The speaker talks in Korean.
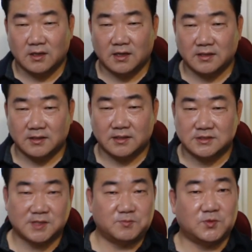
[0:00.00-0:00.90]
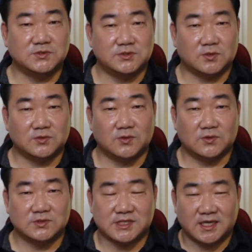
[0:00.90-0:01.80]
한 10분
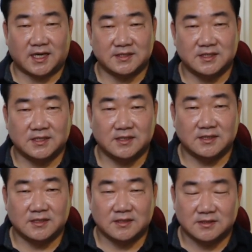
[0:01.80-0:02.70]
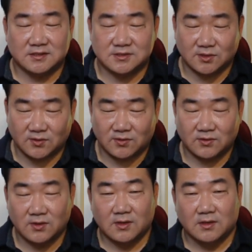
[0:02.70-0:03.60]
정도 채 아니서도
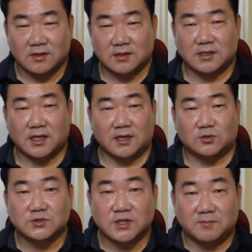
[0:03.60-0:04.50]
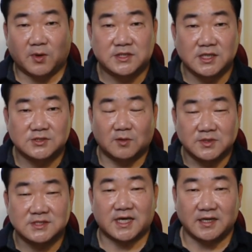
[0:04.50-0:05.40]
이게 도저히 버틸 수
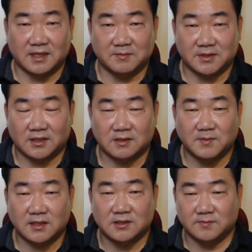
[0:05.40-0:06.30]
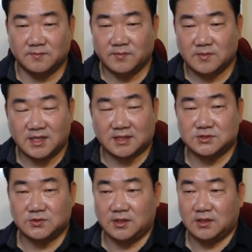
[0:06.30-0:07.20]
없는 상황이 됩니다. 그만큼
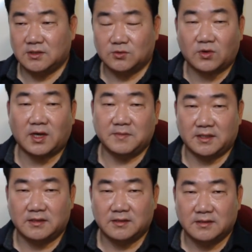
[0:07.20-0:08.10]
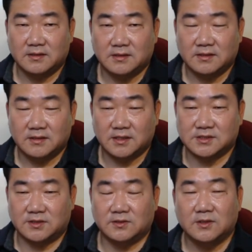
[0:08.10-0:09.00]
약속이 독합니다.
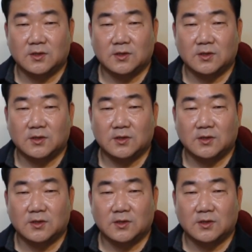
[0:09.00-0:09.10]
그래서